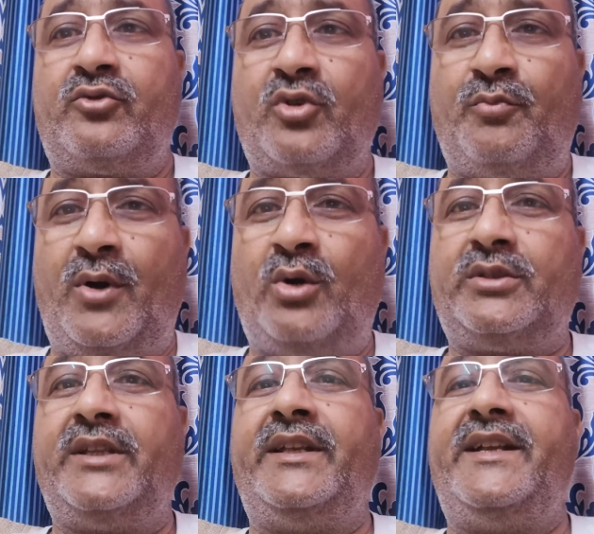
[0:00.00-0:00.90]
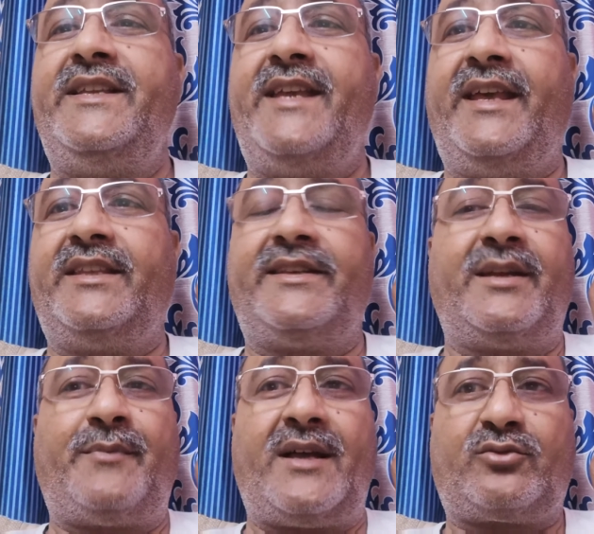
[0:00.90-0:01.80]
जो बहुत ही नीडी हैं
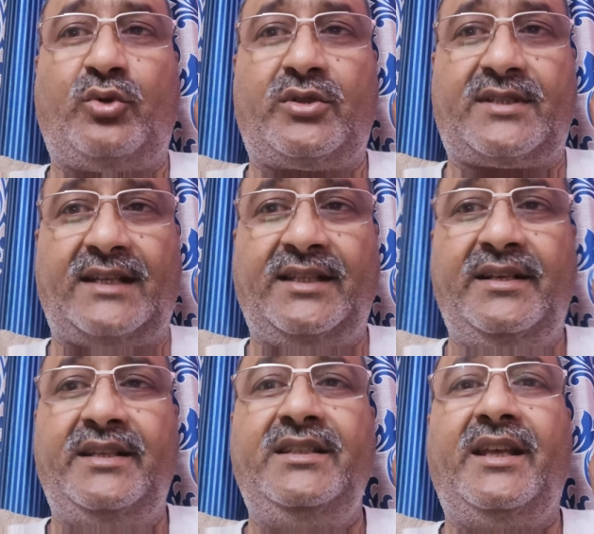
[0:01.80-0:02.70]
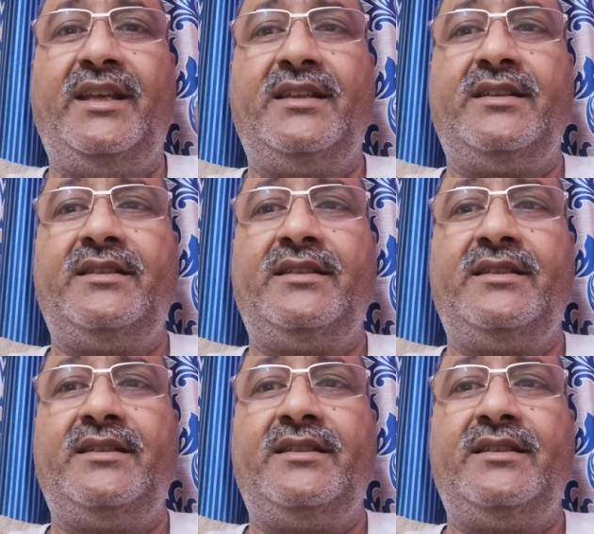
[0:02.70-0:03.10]
जिनके पास कोई साधन नहीं है